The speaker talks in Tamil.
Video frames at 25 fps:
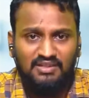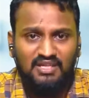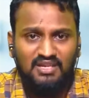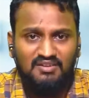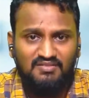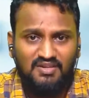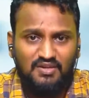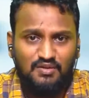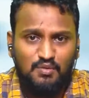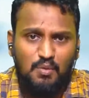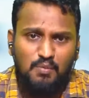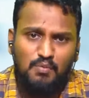
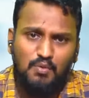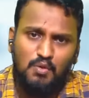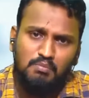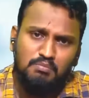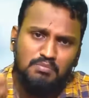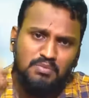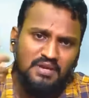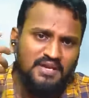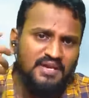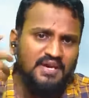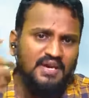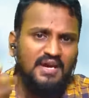எப்போது
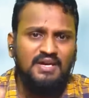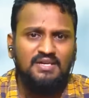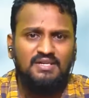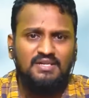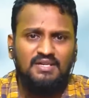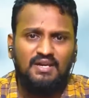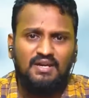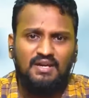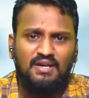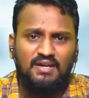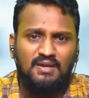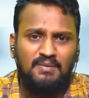என்று
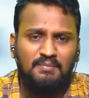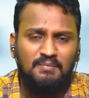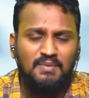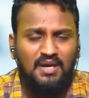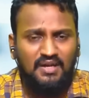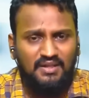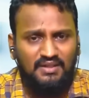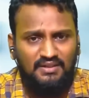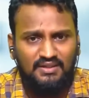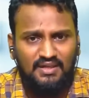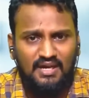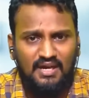அறிவிக்கப்பட்ட
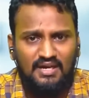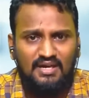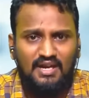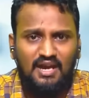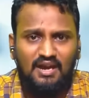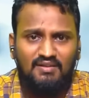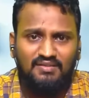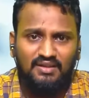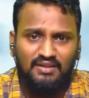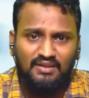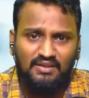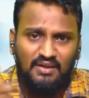அந்த
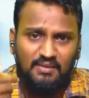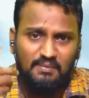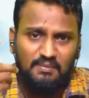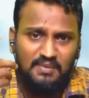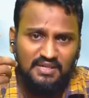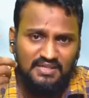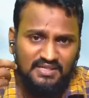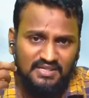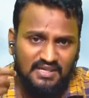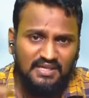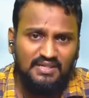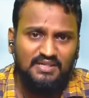
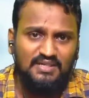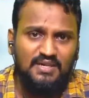சமயத்தில்